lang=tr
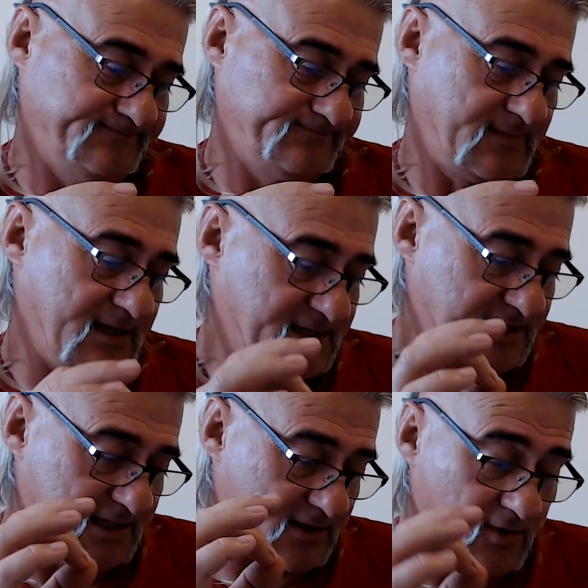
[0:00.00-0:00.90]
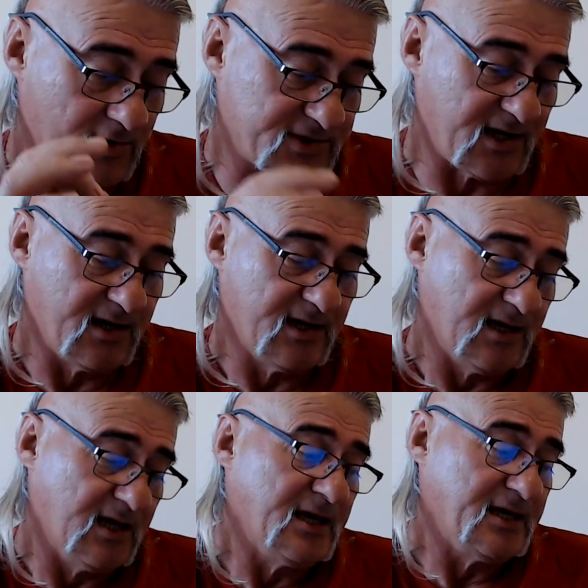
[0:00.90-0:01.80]
İşine geliyorsa
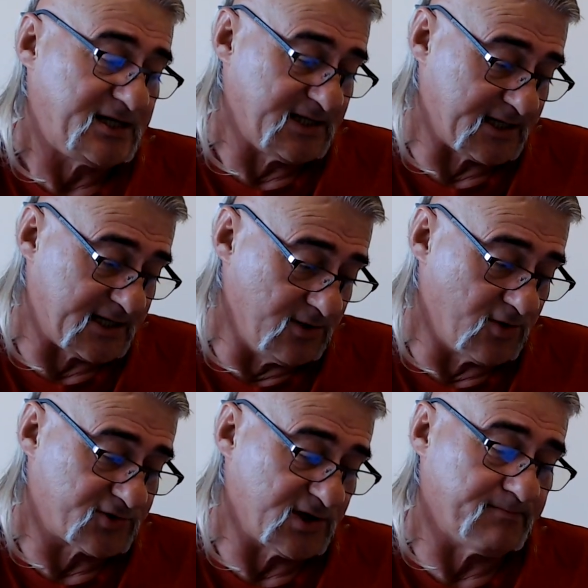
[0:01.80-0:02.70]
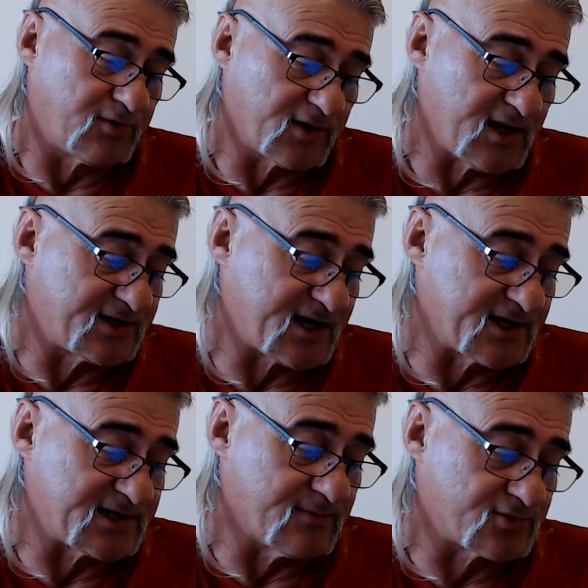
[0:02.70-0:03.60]
işine geliyorsa buradan
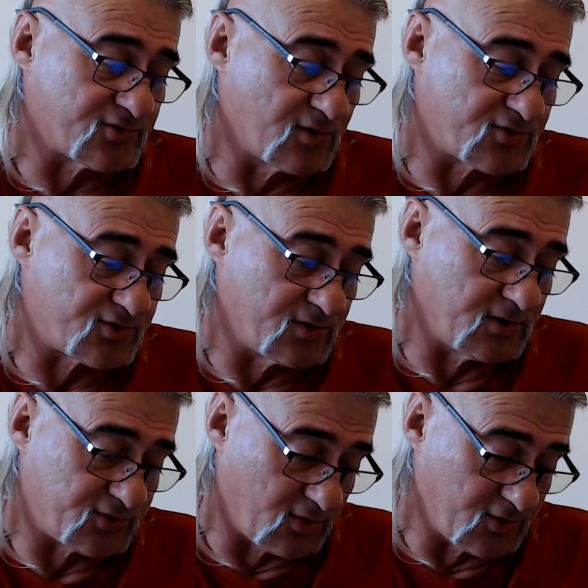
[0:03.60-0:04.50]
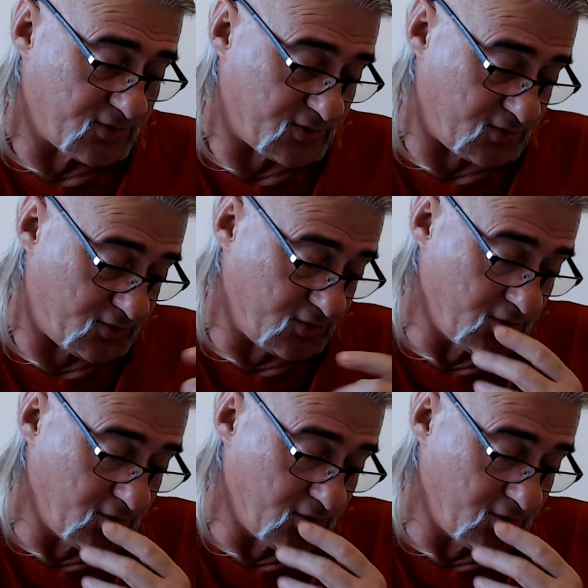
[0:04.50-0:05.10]
çıkaracağımız sonuç sonuç şudur.